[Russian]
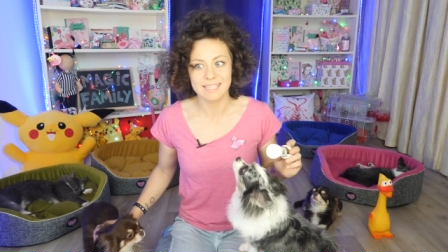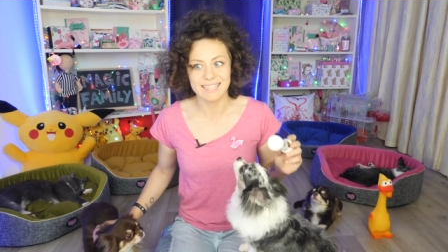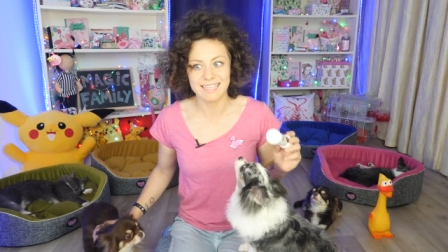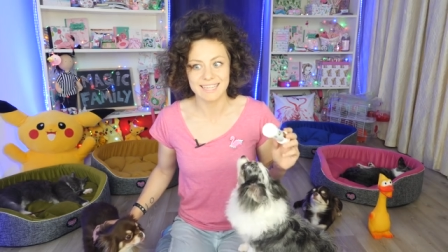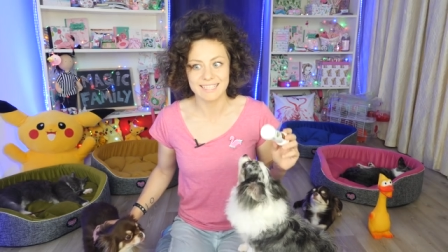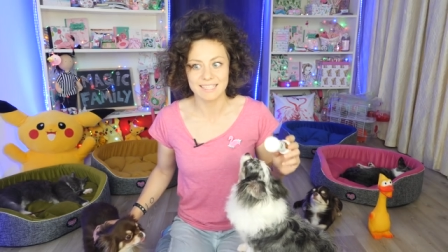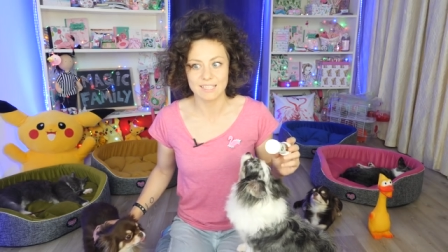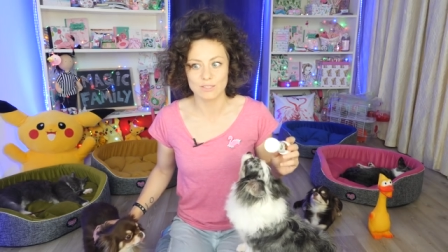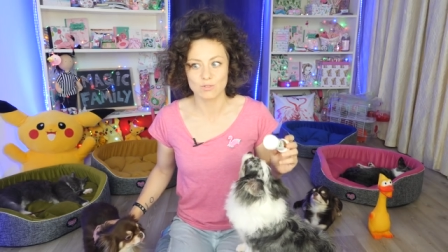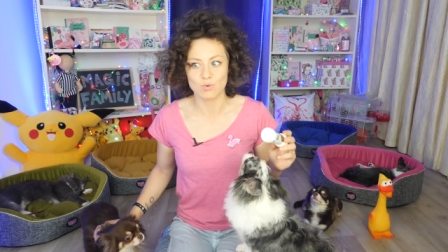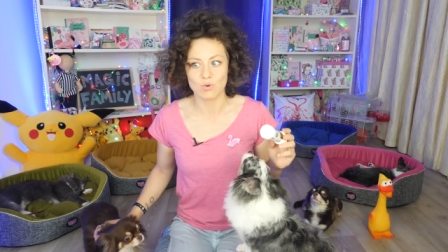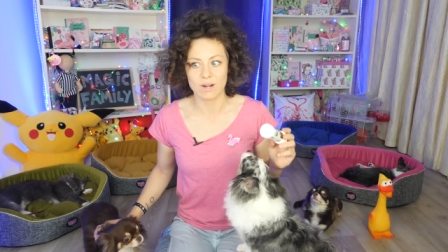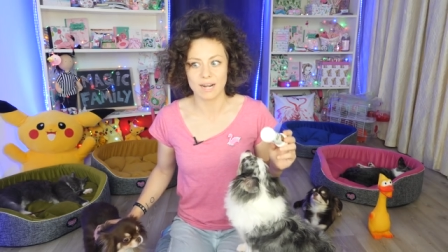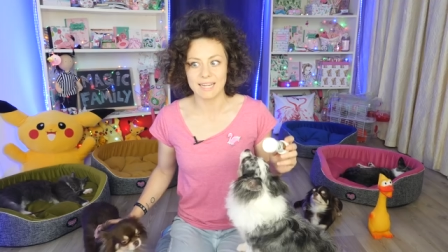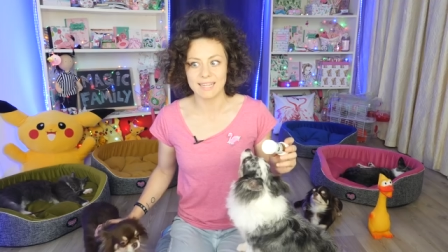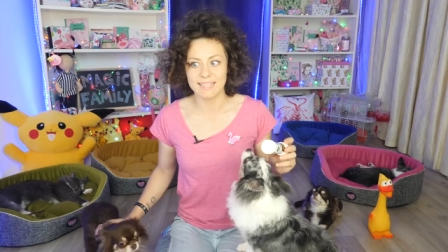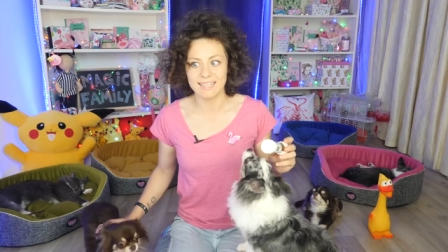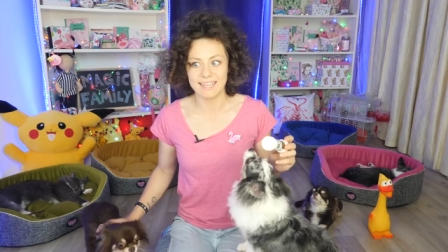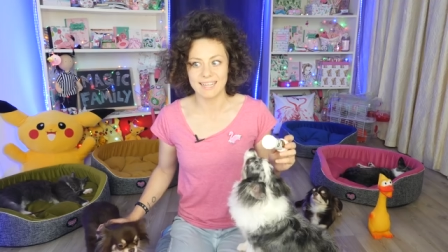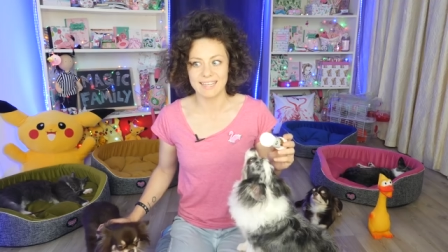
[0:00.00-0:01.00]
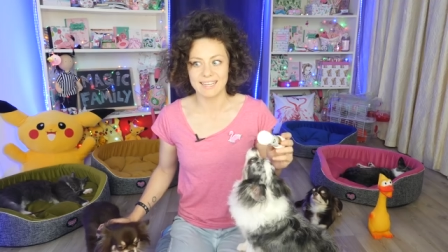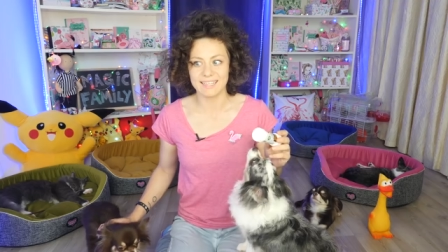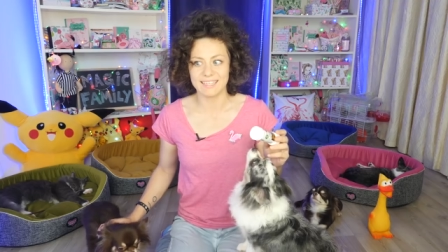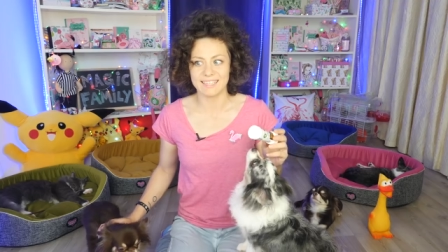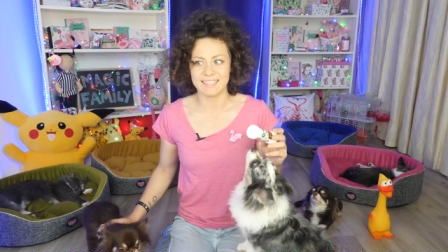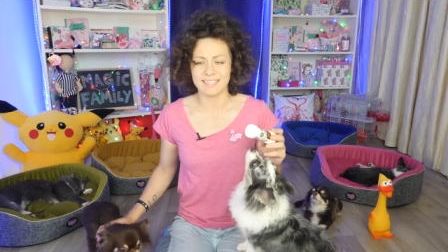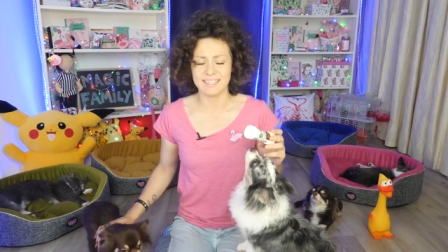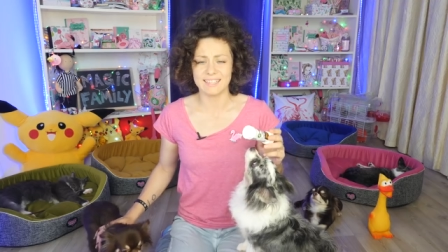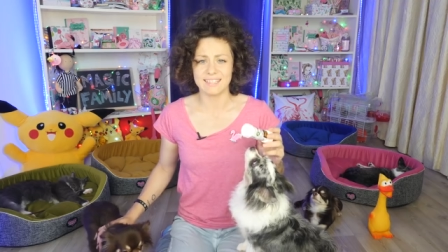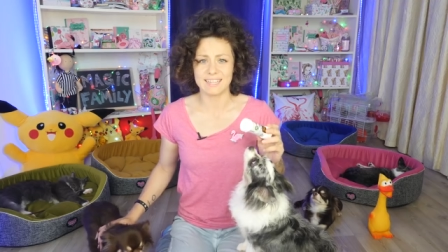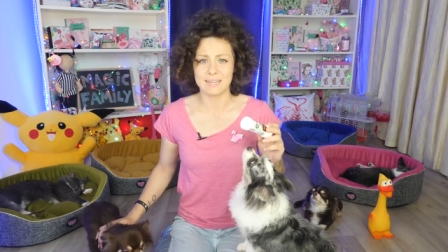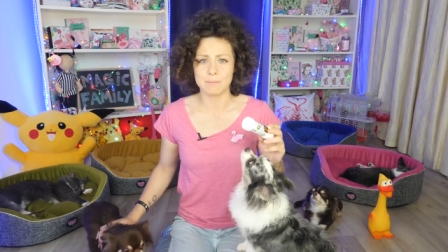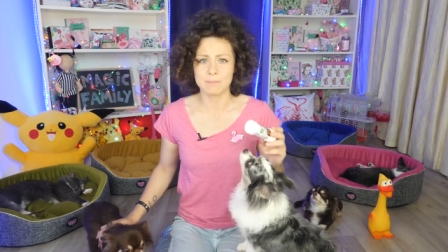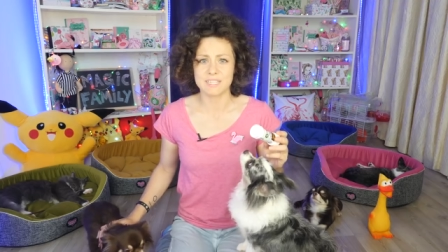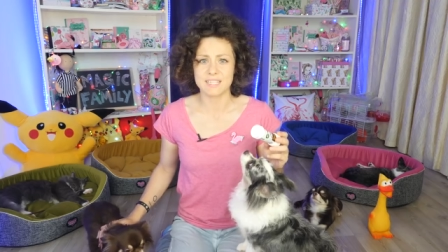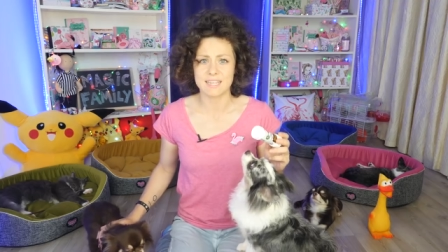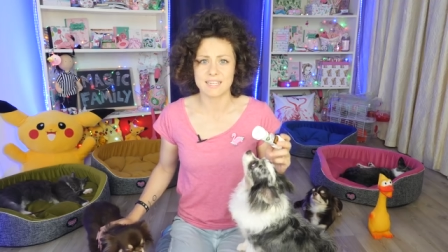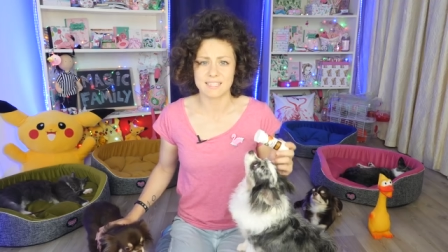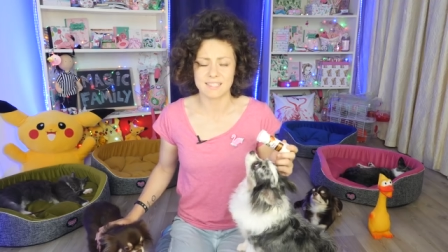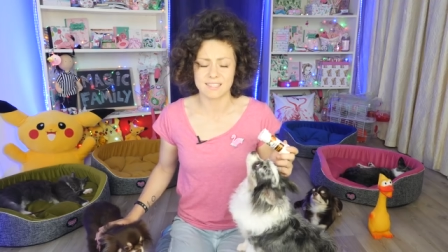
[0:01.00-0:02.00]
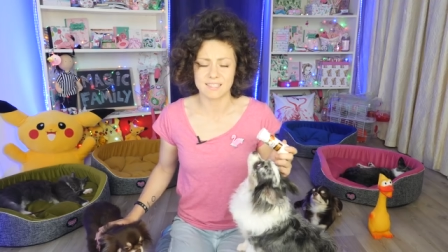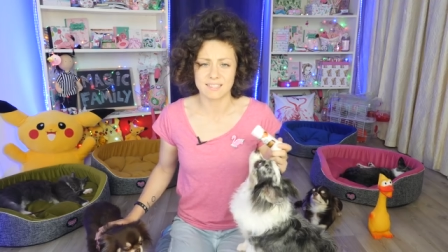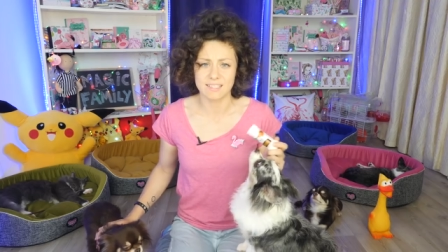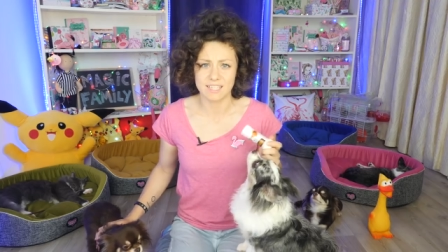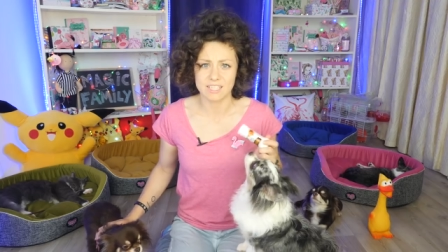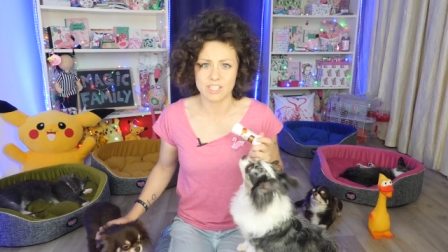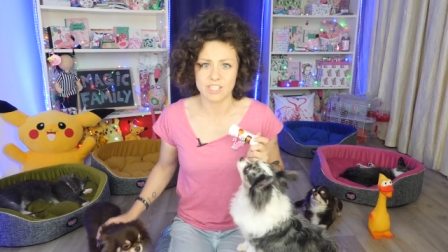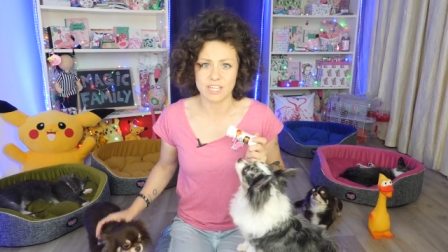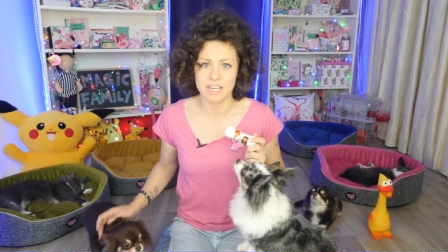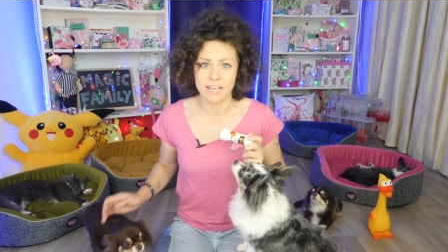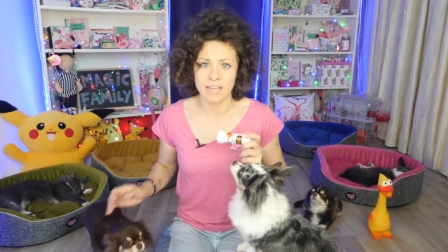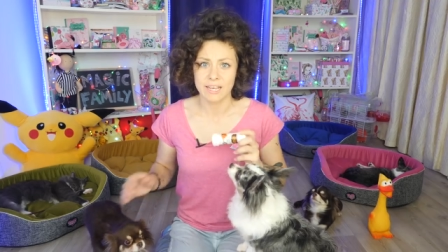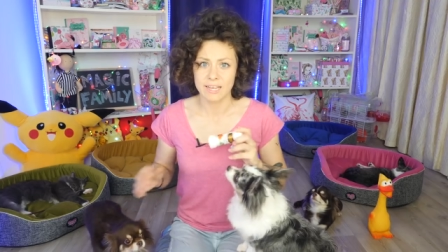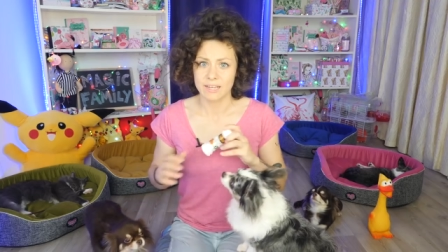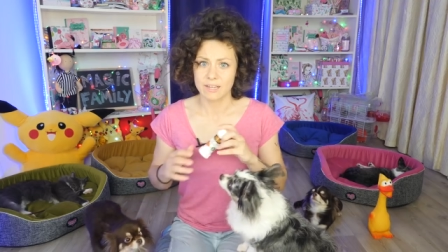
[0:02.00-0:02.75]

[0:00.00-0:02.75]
ненатуральное и, я бы сказала, даже